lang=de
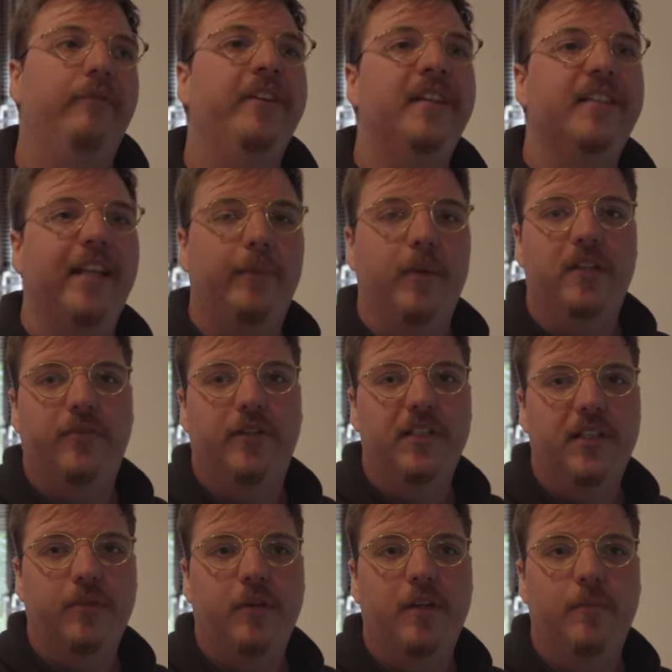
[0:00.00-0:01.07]
wie ich Thumbnails für
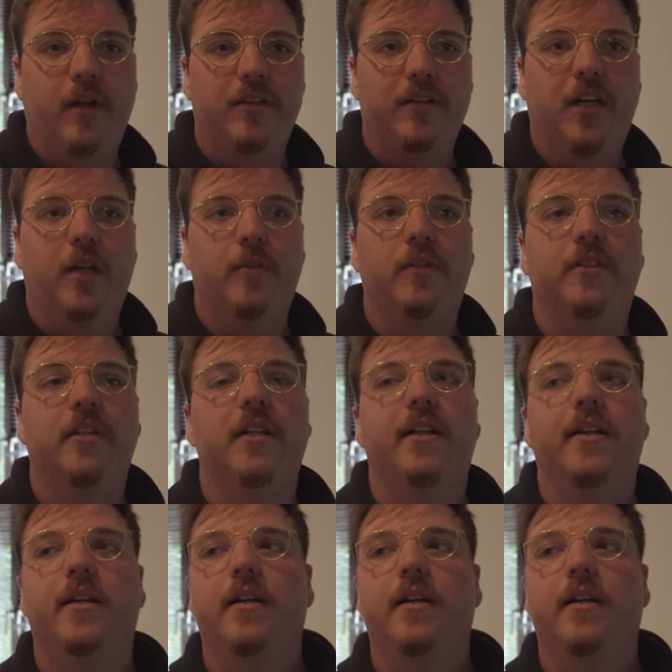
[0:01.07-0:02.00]
Instagram gemacht habe,